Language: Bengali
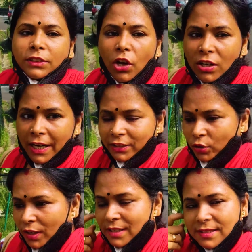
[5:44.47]
শর্টলেক
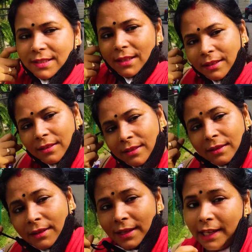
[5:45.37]
চলে এসছি
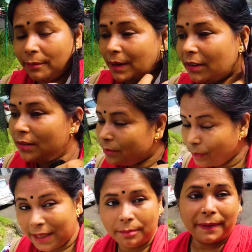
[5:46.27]
এবার ওই
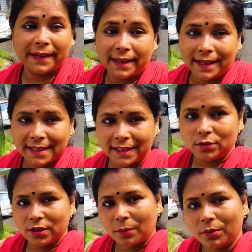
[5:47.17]
এল পার্কের কাছে
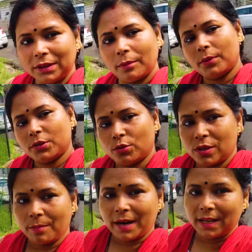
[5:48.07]
একটু যাব তারপরে
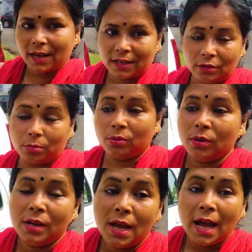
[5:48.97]
সোজা বাড়ি হাঁটা দেবো
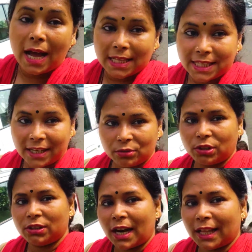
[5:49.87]
আজকে আর
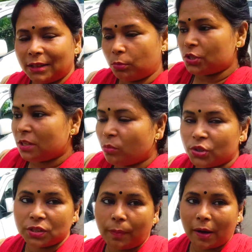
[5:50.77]
কোথাও দাঁড়াতে বসতে মনে
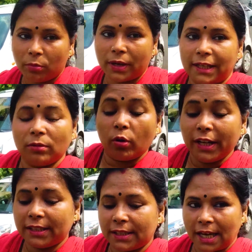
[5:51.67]
হচ্ছে পারবো না একদম
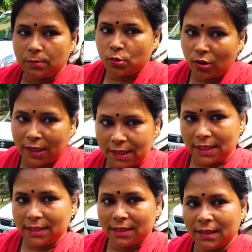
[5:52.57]
অনেকটা টাইম চলে গেছে
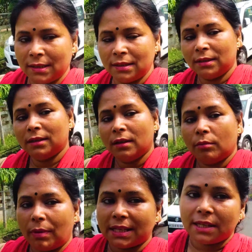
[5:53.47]
আজকে
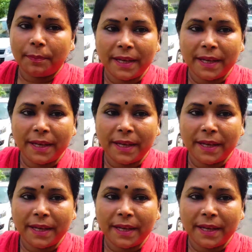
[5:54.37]
বাসটা